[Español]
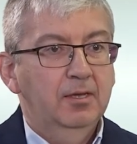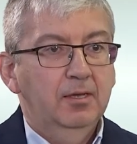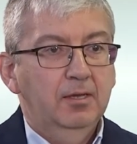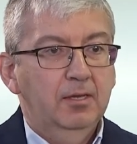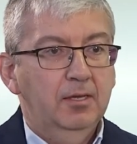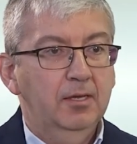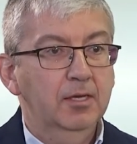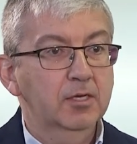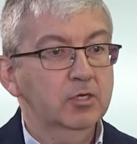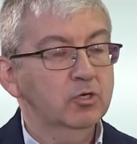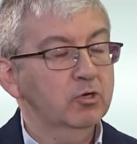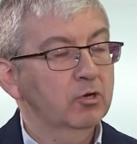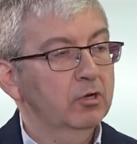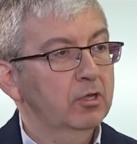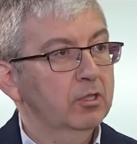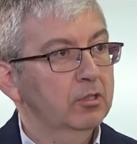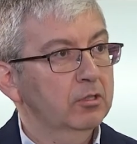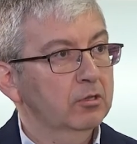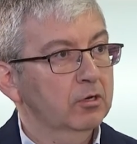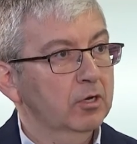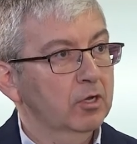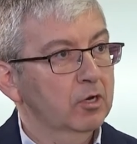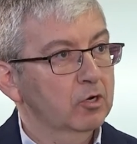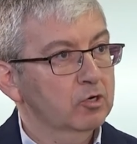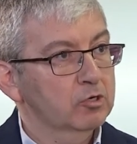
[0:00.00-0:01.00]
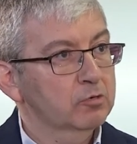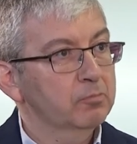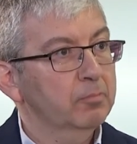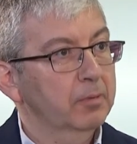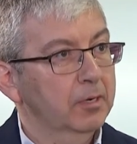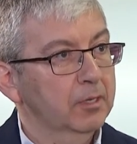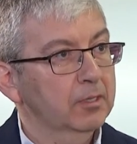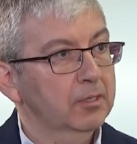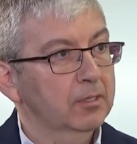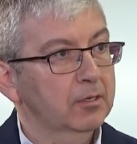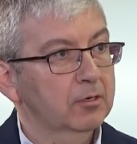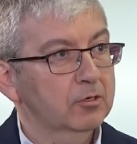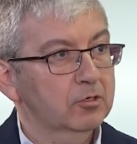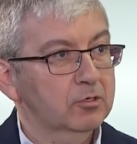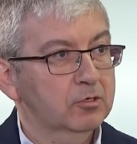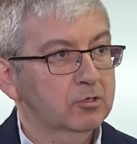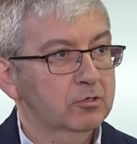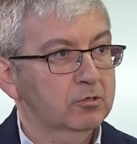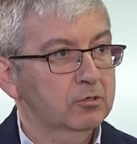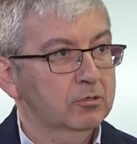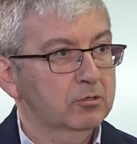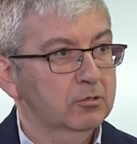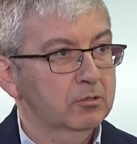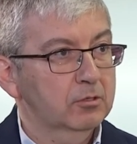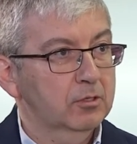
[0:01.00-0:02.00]
Y eso hizo que los
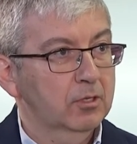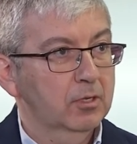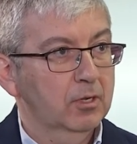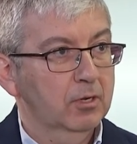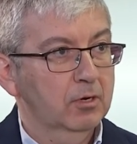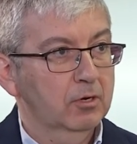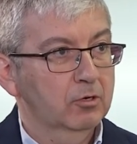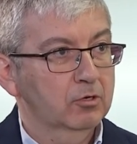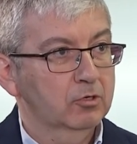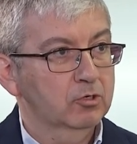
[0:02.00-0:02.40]
precios de,